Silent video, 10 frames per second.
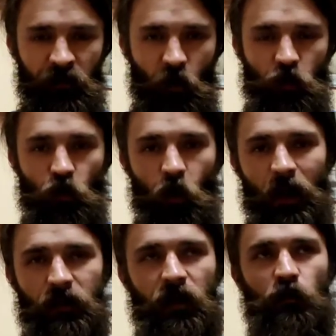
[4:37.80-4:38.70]
То есть то,
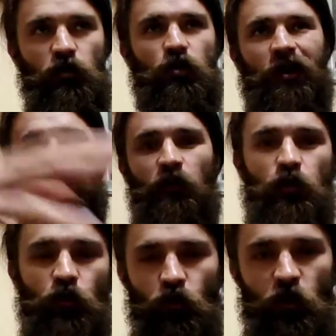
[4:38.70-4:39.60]
как ты относишься к тому,
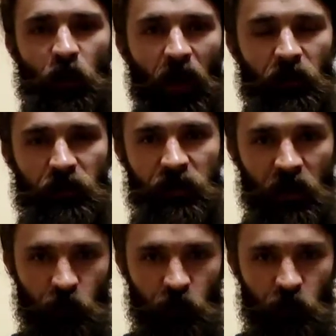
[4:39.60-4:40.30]
что уже проявилось.